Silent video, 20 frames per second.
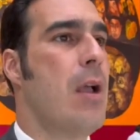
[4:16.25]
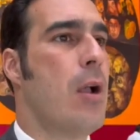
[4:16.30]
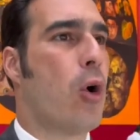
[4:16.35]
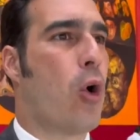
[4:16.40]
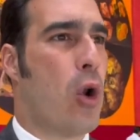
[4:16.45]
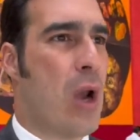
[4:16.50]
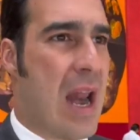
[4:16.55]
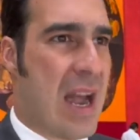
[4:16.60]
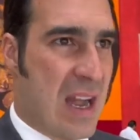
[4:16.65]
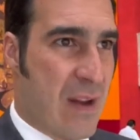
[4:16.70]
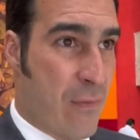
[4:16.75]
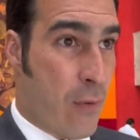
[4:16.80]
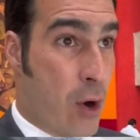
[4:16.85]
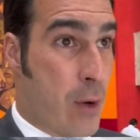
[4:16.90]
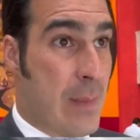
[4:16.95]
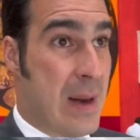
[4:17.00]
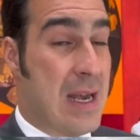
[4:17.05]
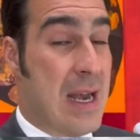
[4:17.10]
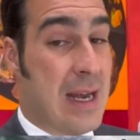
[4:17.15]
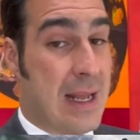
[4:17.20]
Con la
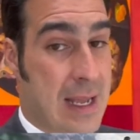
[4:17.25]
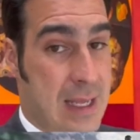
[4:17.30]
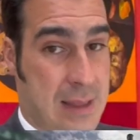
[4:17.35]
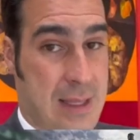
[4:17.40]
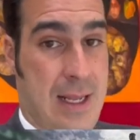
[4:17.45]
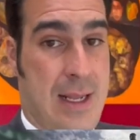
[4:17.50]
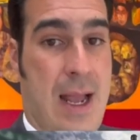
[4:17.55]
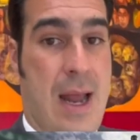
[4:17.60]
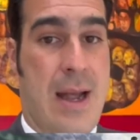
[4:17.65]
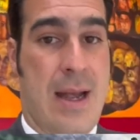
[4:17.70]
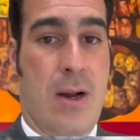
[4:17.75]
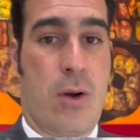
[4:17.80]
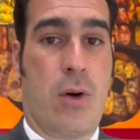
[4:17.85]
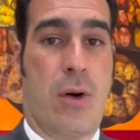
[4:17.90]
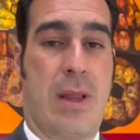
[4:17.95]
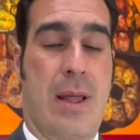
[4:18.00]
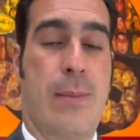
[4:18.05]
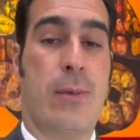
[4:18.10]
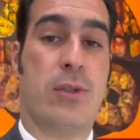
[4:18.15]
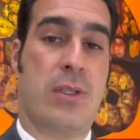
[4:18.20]
reforma energética,
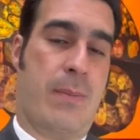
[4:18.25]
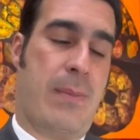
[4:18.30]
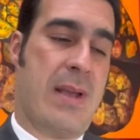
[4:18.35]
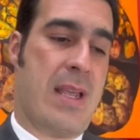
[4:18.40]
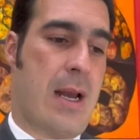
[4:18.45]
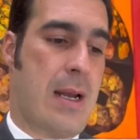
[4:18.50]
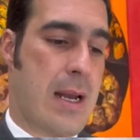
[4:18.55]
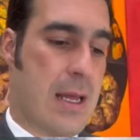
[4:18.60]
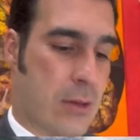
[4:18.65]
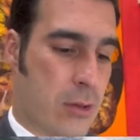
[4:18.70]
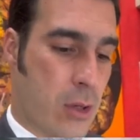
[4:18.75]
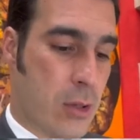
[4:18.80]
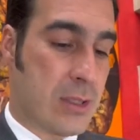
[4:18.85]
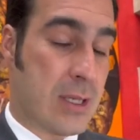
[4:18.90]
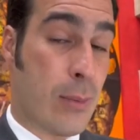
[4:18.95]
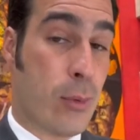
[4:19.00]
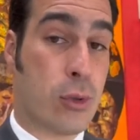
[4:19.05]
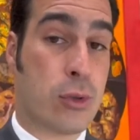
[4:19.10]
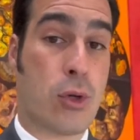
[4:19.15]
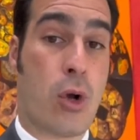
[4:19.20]
recordemos, de Peña Nieto, se
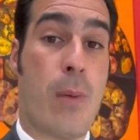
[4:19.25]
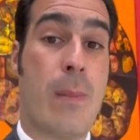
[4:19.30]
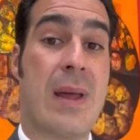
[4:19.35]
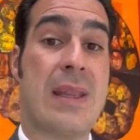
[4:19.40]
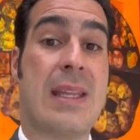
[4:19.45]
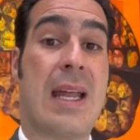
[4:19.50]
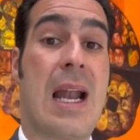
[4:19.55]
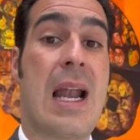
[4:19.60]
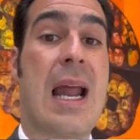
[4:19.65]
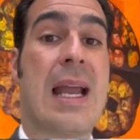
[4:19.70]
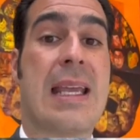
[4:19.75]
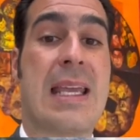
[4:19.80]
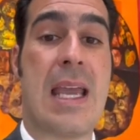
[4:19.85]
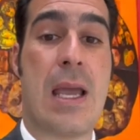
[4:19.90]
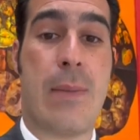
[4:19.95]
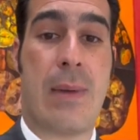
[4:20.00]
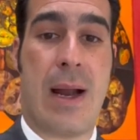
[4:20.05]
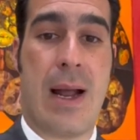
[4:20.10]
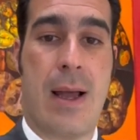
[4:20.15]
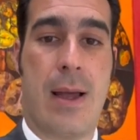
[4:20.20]
buscó mandar a la
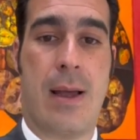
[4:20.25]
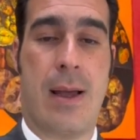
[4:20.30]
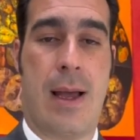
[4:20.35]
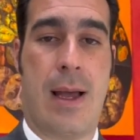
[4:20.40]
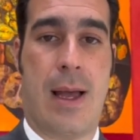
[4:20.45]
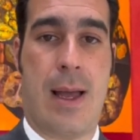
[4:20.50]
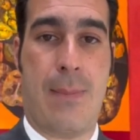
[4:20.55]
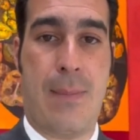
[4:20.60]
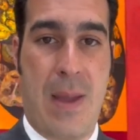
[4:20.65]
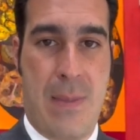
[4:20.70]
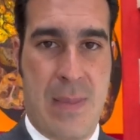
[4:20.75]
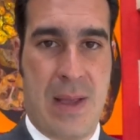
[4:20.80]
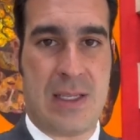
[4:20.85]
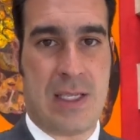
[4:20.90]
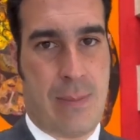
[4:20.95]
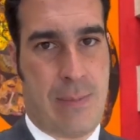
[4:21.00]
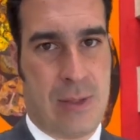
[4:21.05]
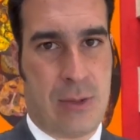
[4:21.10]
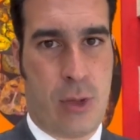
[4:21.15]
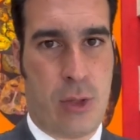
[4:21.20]
quiebra a Pemex,
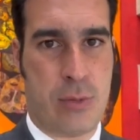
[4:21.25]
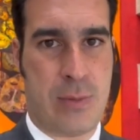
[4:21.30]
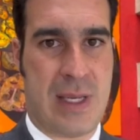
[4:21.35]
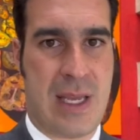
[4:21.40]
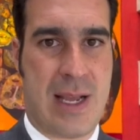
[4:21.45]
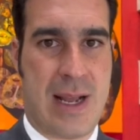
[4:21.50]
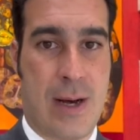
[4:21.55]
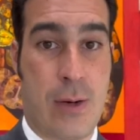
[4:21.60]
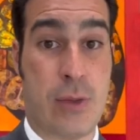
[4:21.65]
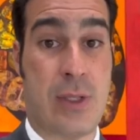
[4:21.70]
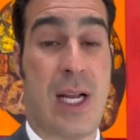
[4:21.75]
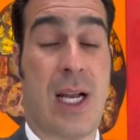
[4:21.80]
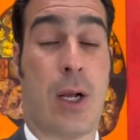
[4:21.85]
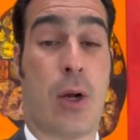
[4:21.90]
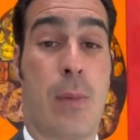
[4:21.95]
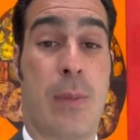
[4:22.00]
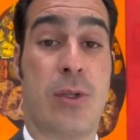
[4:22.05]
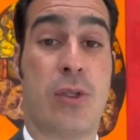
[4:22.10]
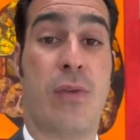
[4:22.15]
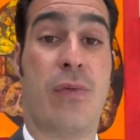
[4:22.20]
a Petróleos Mexicanos y a la
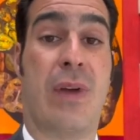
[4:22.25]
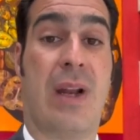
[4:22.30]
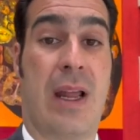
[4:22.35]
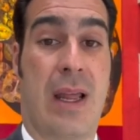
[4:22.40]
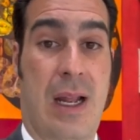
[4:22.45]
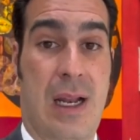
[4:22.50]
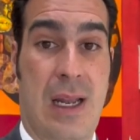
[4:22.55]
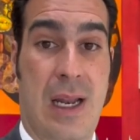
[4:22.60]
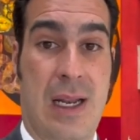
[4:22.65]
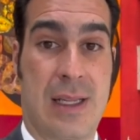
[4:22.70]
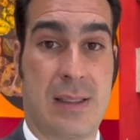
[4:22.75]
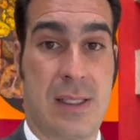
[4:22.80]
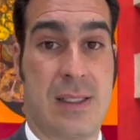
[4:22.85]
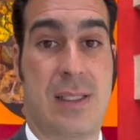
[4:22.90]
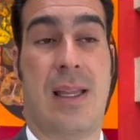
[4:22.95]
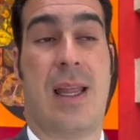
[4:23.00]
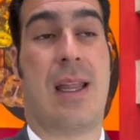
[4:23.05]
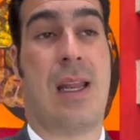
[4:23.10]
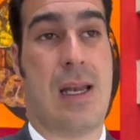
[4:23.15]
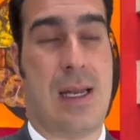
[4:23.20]
Comisión Federal de
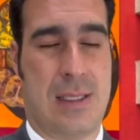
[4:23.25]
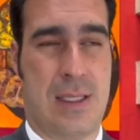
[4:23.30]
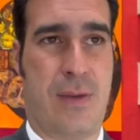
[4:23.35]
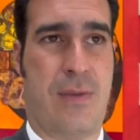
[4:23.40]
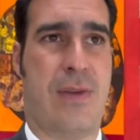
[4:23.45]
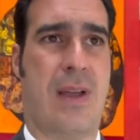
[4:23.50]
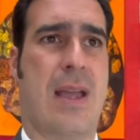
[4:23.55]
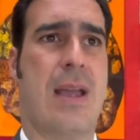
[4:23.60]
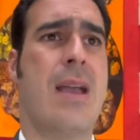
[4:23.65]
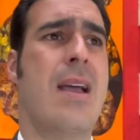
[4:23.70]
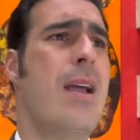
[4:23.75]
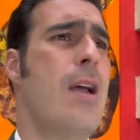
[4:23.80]
Electricidad, a la CFE.